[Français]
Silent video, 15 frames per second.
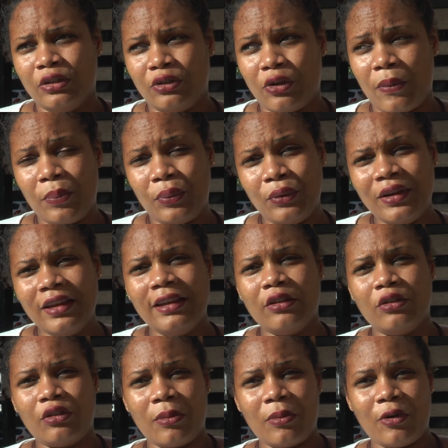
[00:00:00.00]
depuis
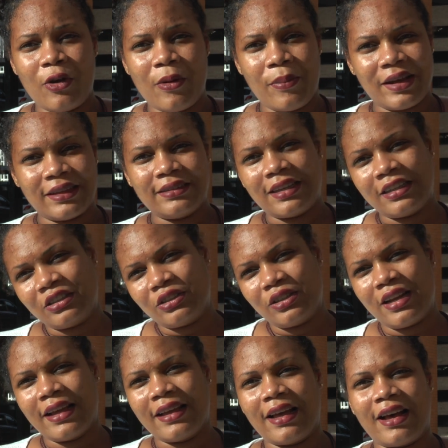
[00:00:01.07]
justement le passage de
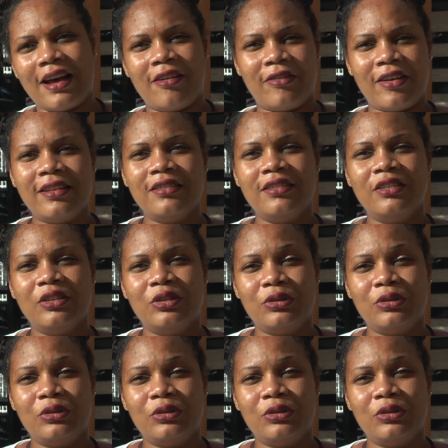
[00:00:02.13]
la caravane,